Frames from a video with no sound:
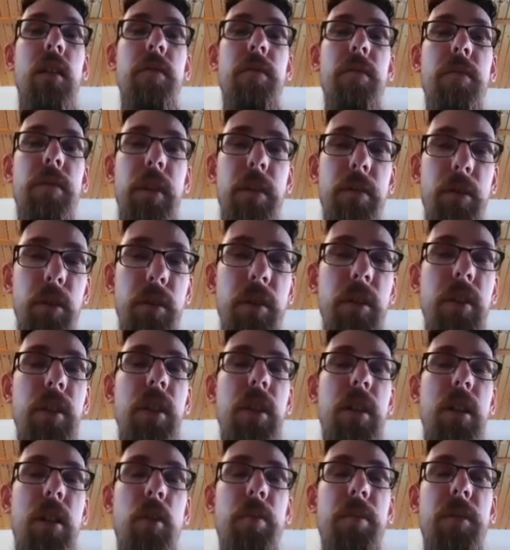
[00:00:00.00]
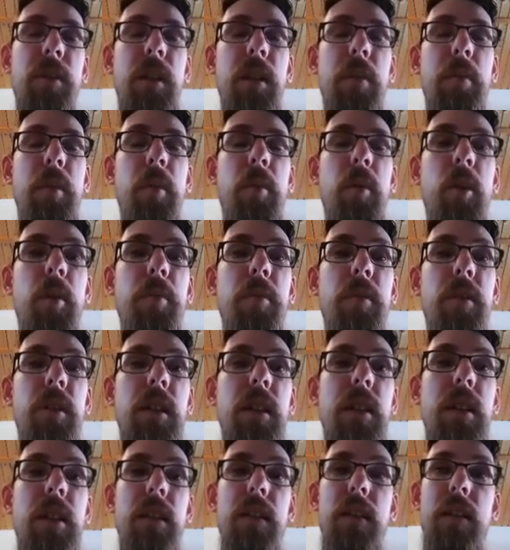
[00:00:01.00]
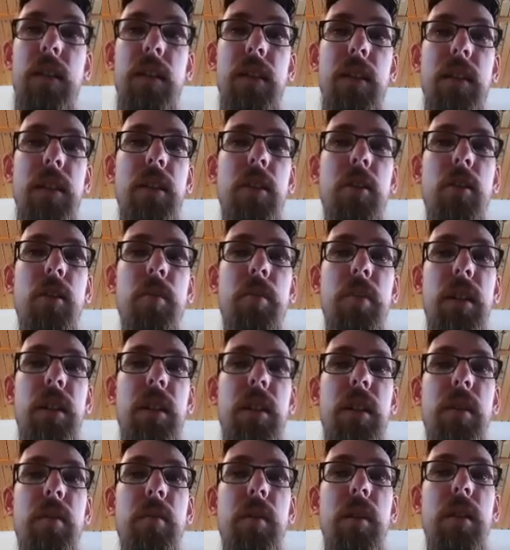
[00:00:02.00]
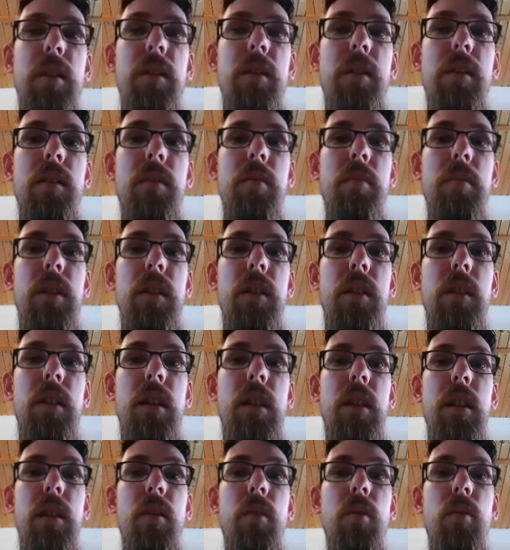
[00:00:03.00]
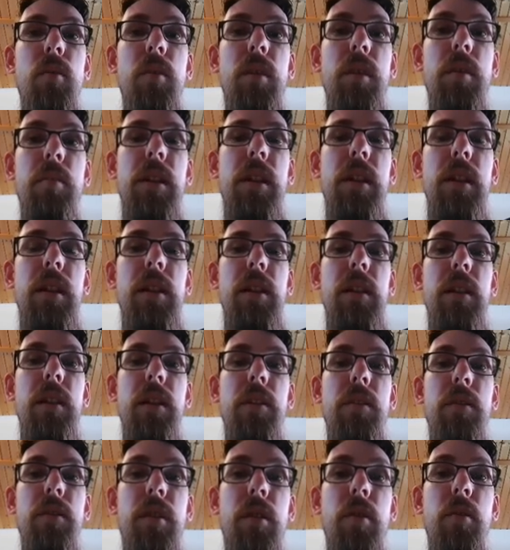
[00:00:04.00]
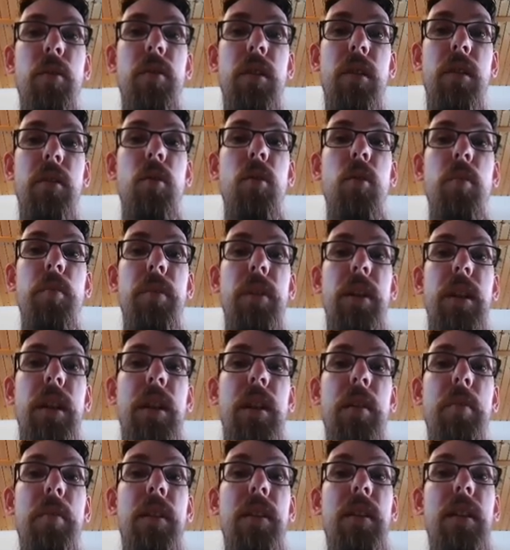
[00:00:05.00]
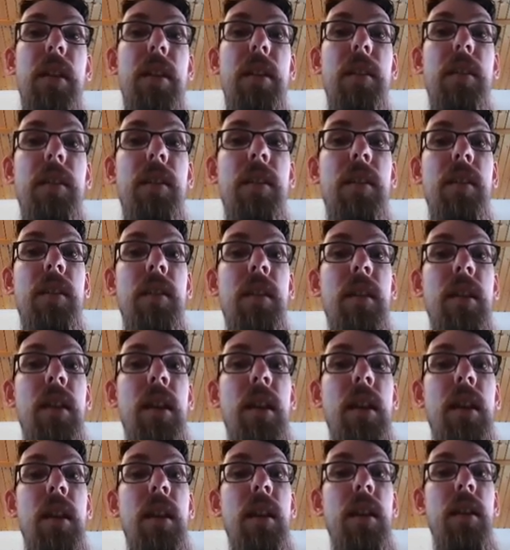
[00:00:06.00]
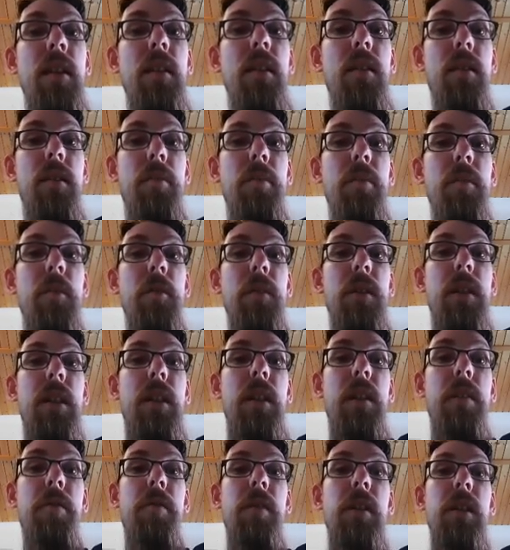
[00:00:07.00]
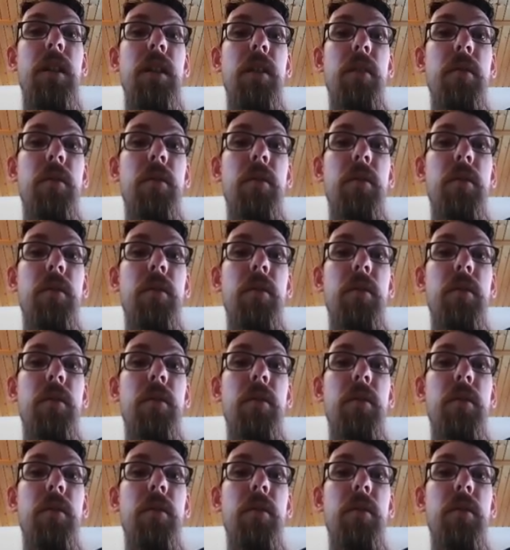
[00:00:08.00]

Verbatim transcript: wir wissen in der OpenStreetMap Community, dass das nicht kompatibel ist mit der ODBL, also der Open, Open Database License, ähm, unter der wir